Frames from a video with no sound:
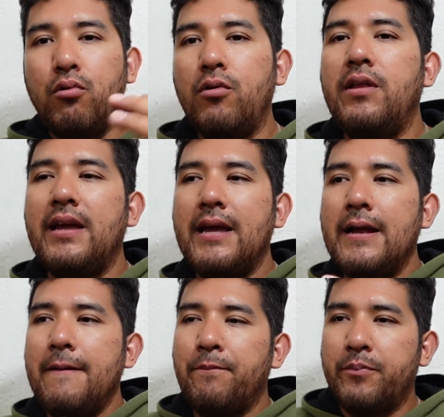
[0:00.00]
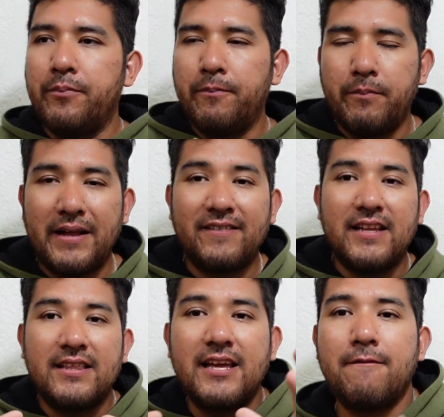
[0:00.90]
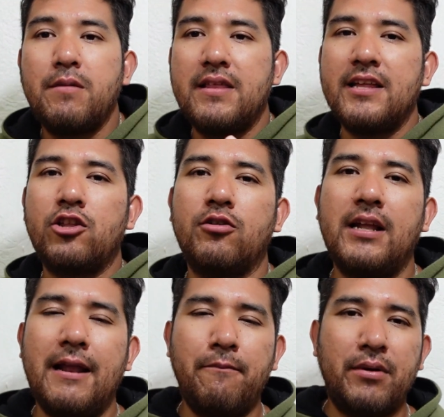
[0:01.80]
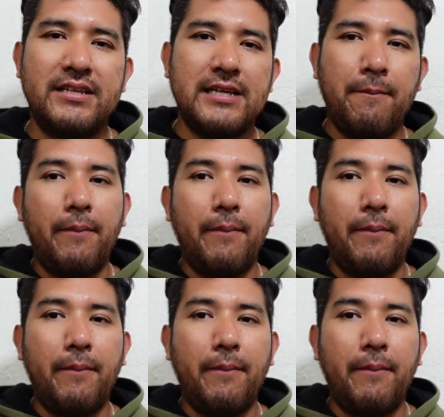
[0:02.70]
pude mantenerme dentro de la empresa